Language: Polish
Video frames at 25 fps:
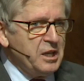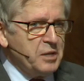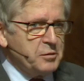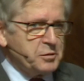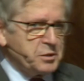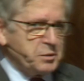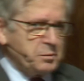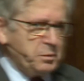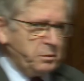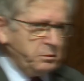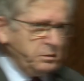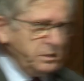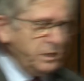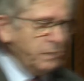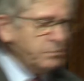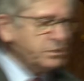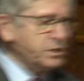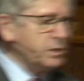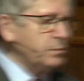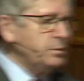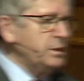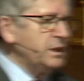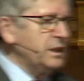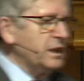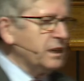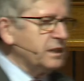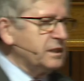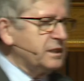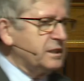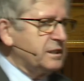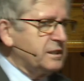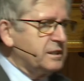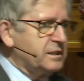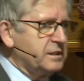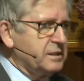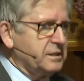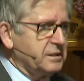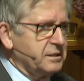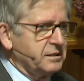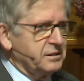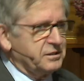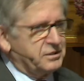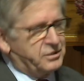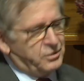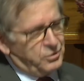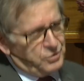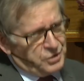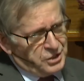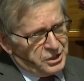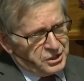Przypominam sobie, jak
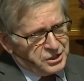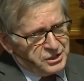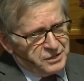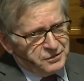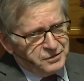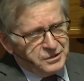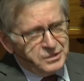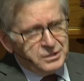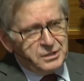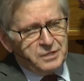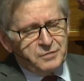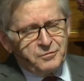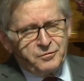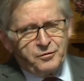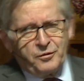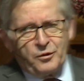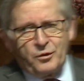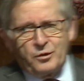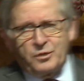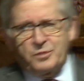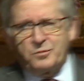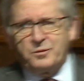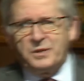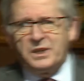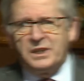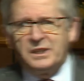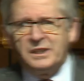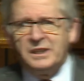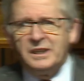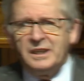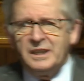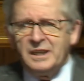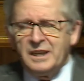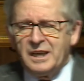troszeczkę w innej formie,